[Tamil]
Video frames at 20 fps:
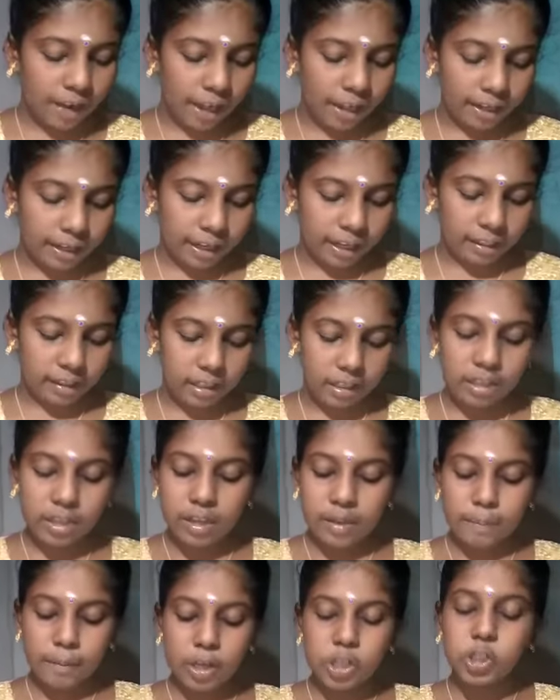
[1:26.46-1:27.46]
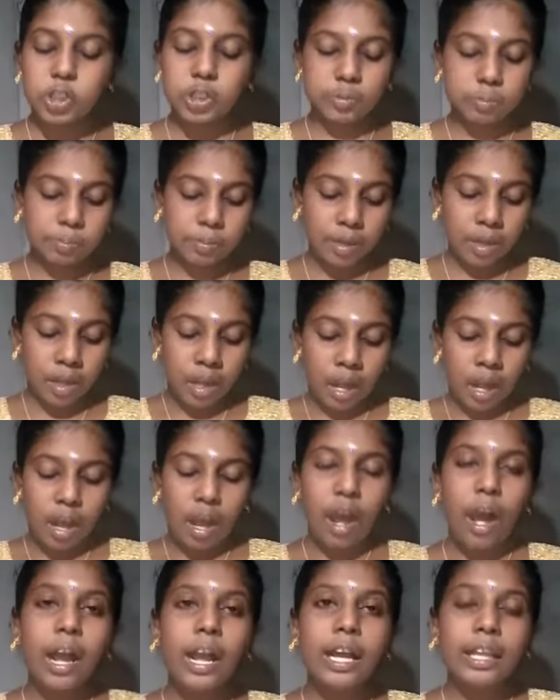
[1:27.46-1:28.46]
வளர்கிறது மற்றும்
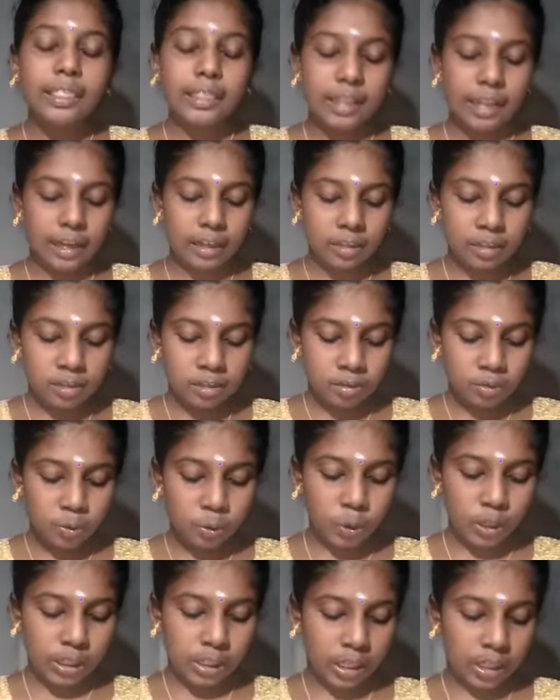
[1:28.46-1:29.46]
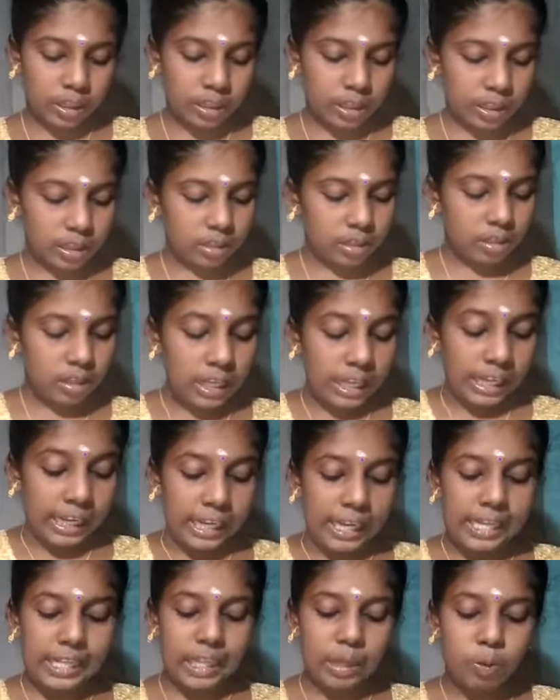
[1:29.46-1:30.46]
ஆக்கத்திறன் கூடுகிறது
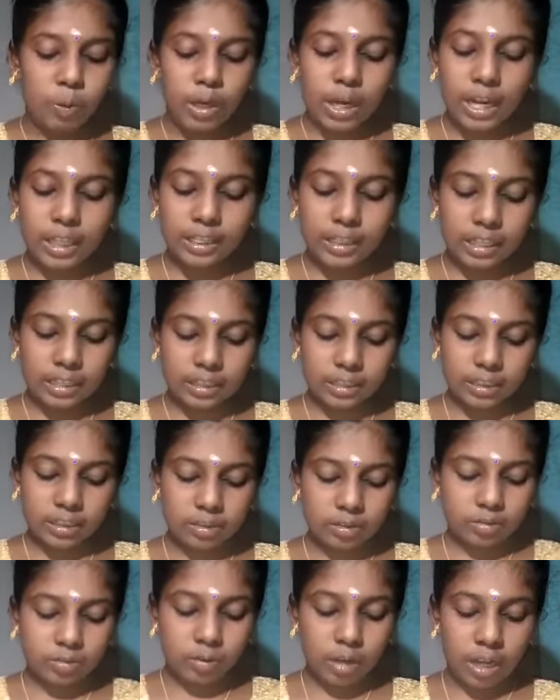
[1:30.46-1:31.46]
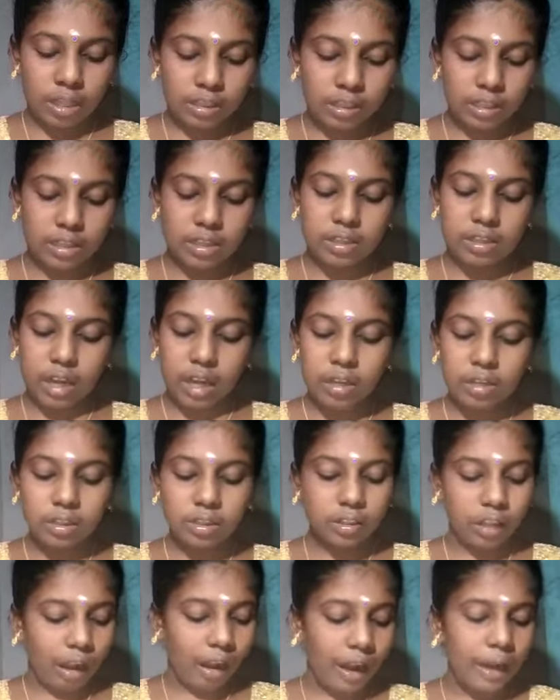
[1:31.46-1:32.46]
இதை உணர்ந்தது உணர்ந்ததுதான்
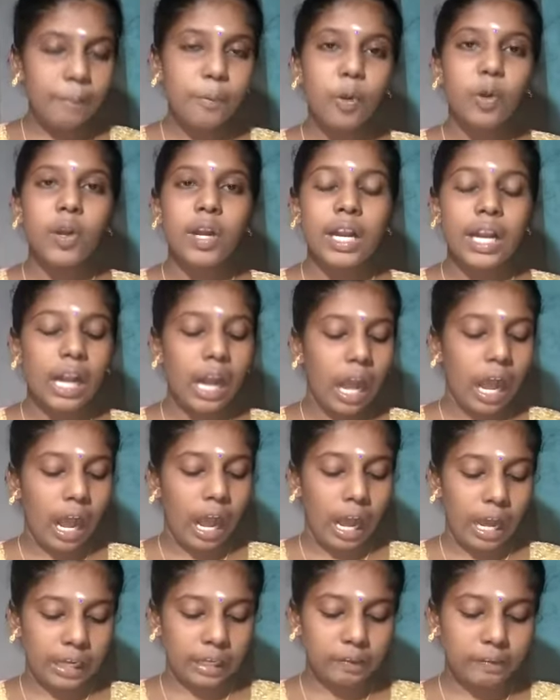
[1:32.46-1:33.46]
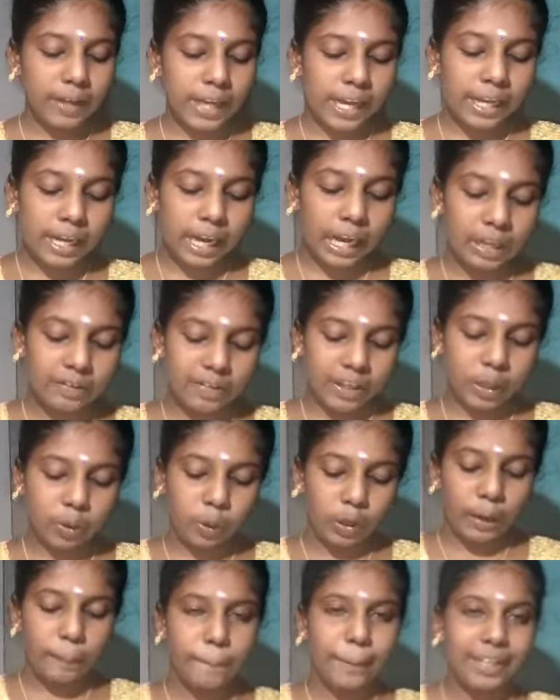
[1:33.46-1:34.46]
தாய்மொழியில் அறிவிய கல்வியை
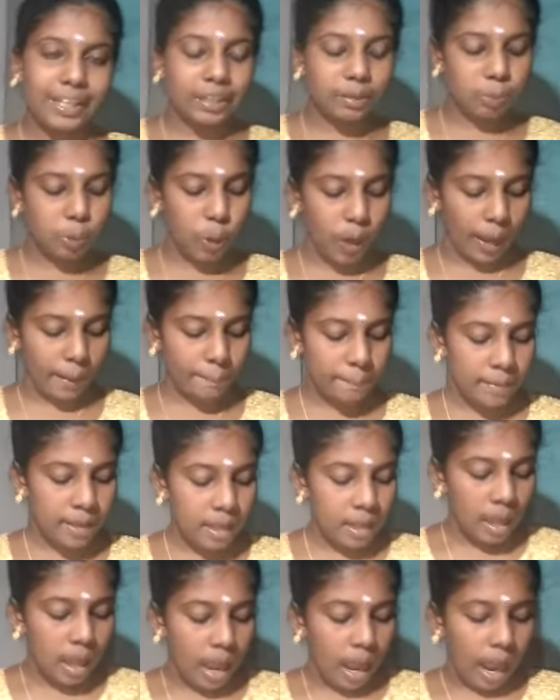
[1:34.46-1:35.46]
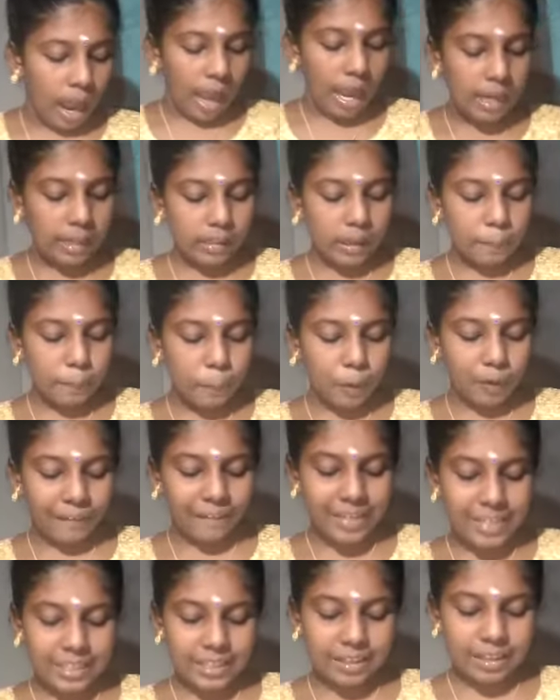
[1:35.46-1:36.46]
கொடுப்பதன் மூலம்
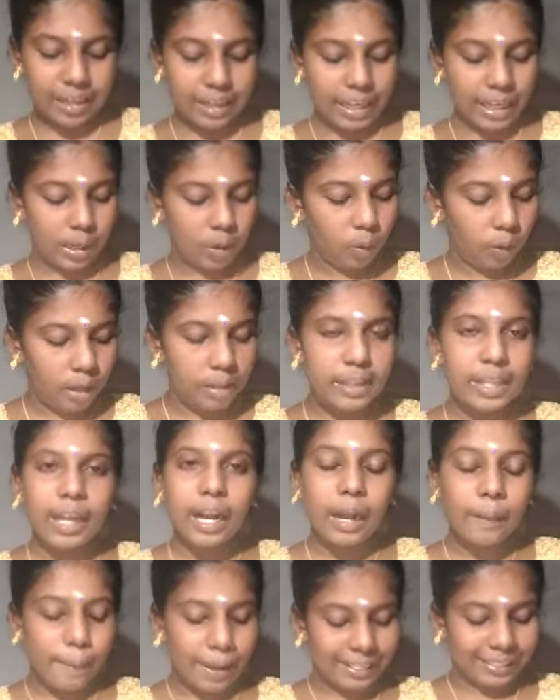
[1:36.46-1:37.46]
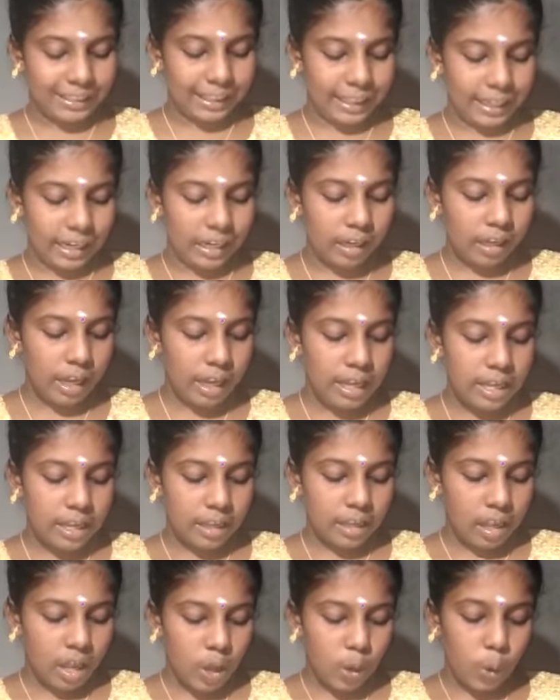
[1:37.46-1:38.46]
ஆக்கப்பூர்வ சிந்தனையை குழந்தைகள் மத்தியில்
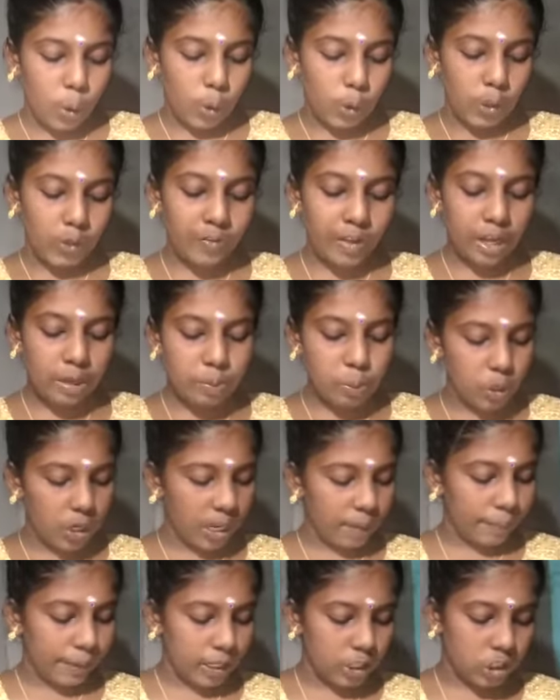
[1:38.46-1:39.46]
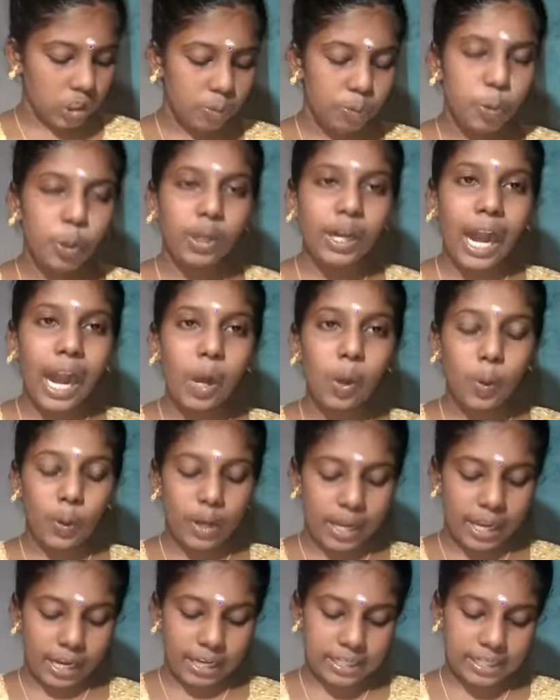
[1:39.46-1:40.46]
கொண்டு வர முடியும் என்று முன்னாள்
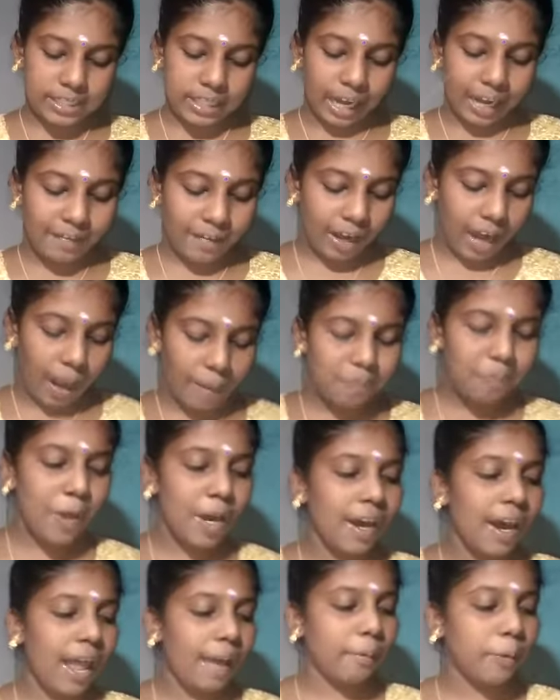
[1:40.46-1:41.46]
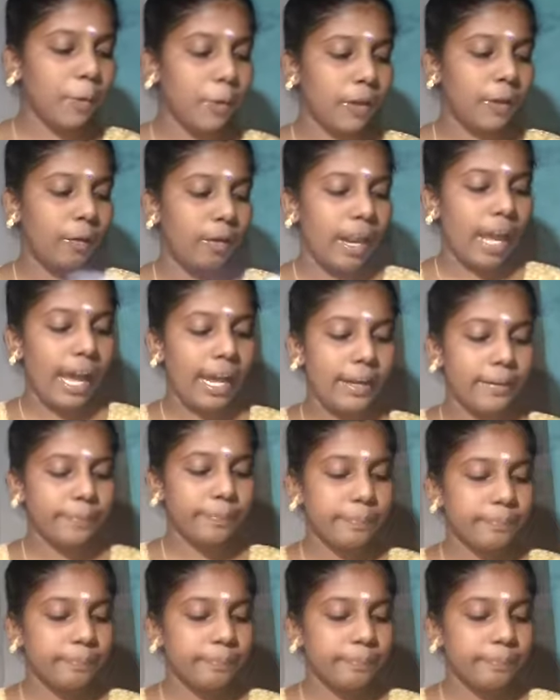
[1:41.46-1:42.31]
குடியரசுத் தலைவர் அப்துல் கலாம் கூறியுள்ளார்